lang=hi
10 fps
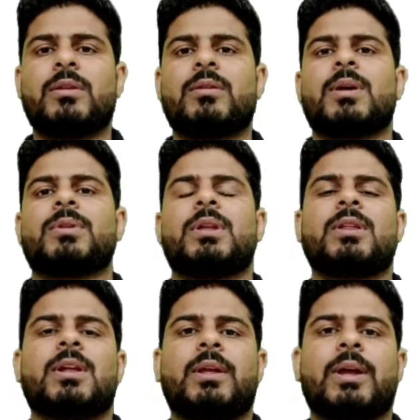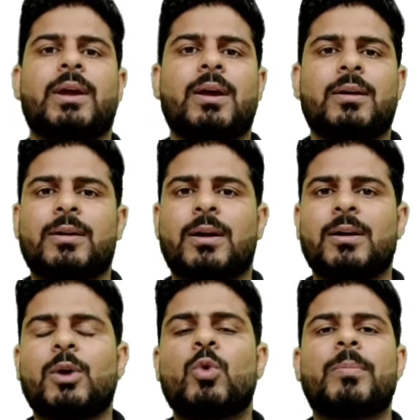हिसाब से दी जाती है
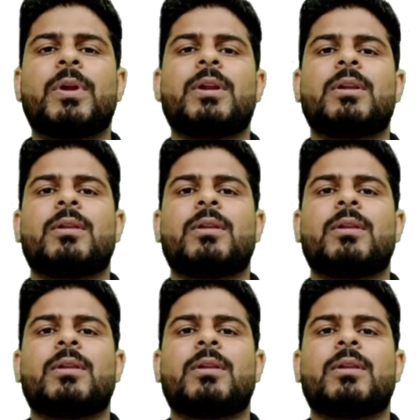कंगारू आपने